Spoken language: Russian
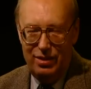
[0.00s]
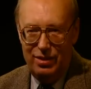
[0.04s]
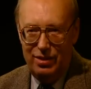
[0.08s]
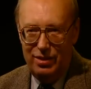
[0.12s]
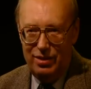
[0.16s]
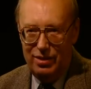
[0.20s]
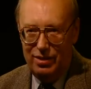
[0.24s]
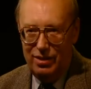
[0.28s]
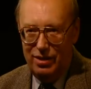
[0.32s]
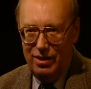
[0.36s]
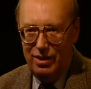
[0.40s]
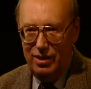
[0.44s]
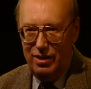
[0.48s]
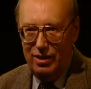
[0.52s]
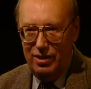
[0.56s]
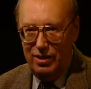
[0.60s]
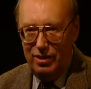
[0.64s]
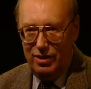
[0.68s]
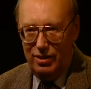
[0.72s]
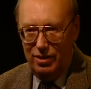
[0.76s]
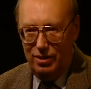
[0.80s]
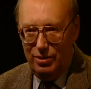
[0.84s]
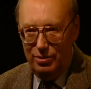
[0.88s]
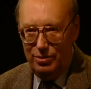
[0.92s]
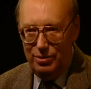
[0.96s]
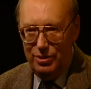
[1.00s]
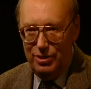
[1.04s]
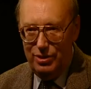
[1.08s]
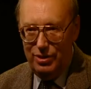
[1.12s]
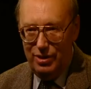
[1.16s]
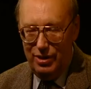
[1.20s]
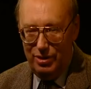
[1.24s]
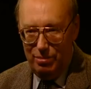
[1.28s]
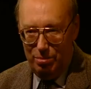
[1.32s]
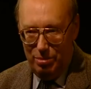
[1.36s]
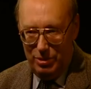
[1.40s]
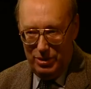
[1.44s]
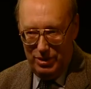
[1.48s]
и люди
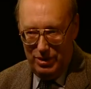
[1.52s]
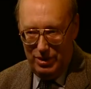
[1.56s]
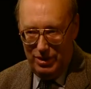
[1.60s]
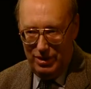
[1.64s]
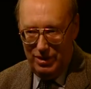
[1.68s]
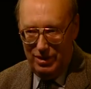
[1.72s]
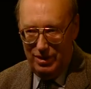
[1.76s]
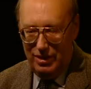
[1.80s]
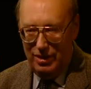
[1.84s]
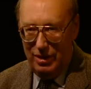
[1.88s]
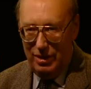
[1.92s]
не пострадали.